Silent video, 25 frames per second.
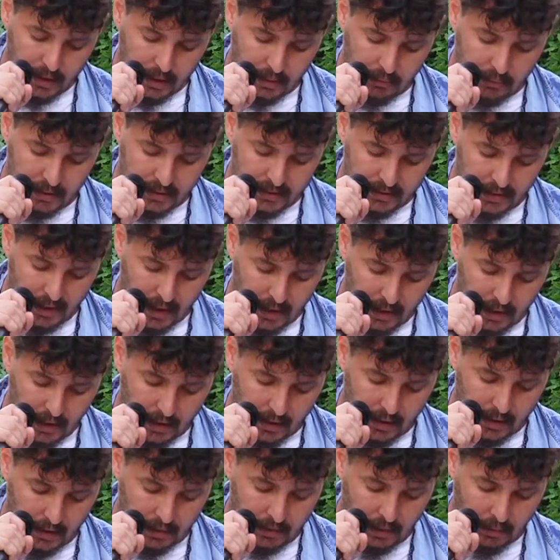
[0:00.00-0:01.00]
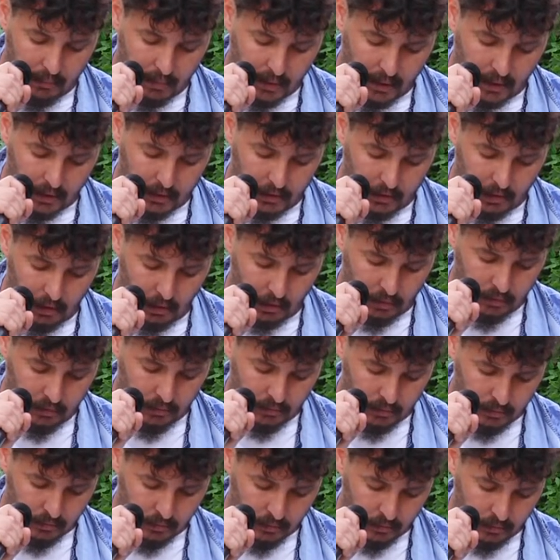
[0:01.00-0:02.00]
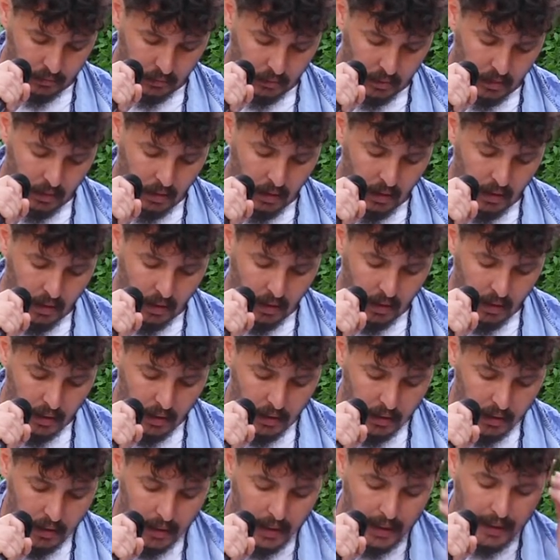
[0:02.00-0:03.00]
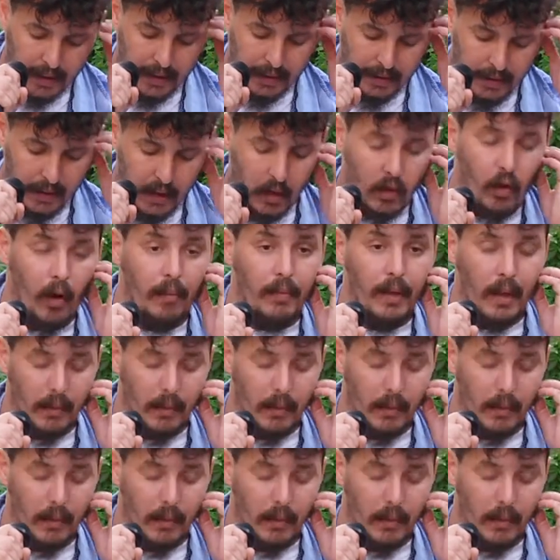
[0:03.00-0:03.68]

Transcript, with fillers: que me saca de esta perdición. Le agradezco a mi